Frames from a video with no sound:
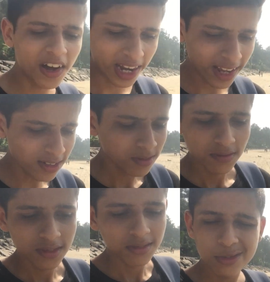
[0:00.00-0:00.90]
वाले हैं
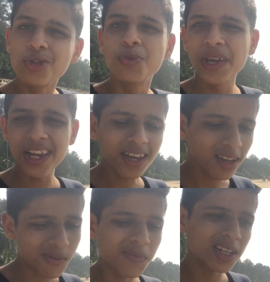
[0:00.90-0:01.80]
कुछ भी नहीं
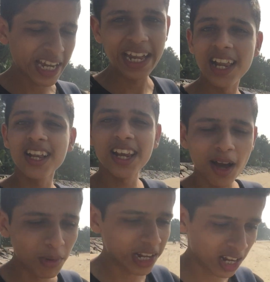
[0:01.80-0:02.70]
अपना चैनल का
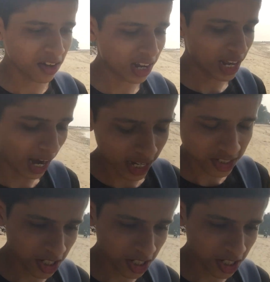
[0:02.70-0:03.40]
नाम लिखने है हार्ट